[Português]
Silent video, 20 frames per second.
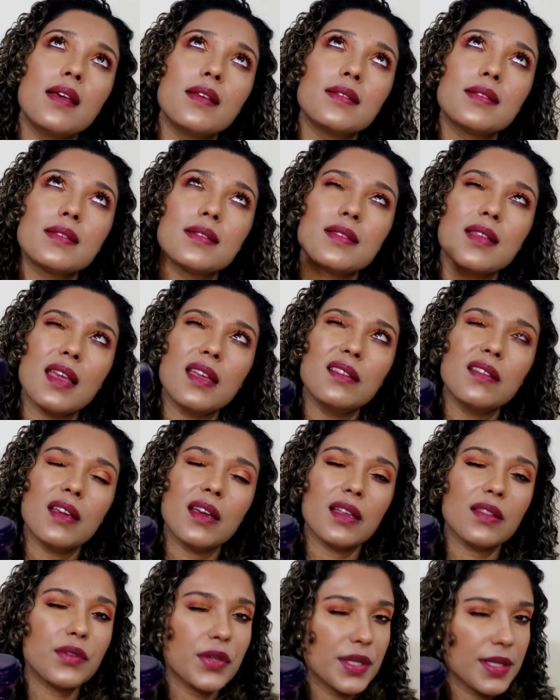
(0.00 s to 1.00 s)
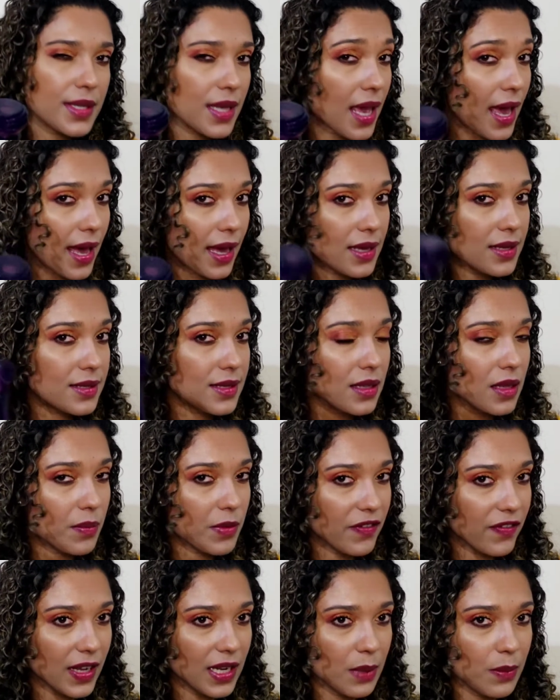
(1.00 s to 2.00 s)
114 reais, se não
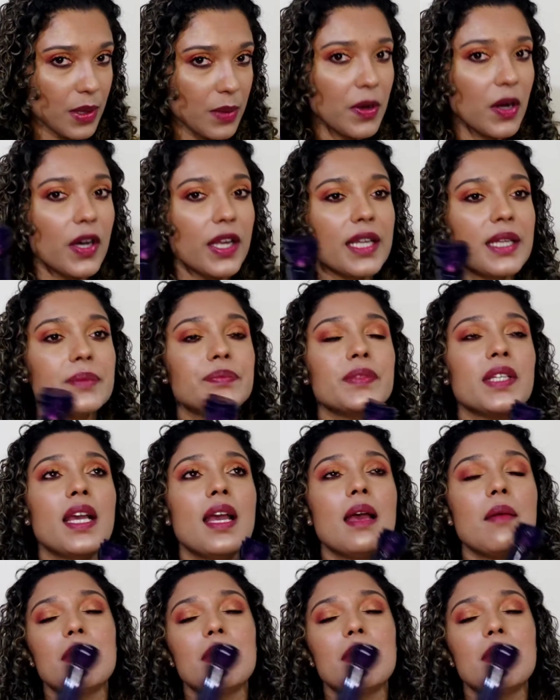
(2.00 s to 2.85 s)
me falha a memória.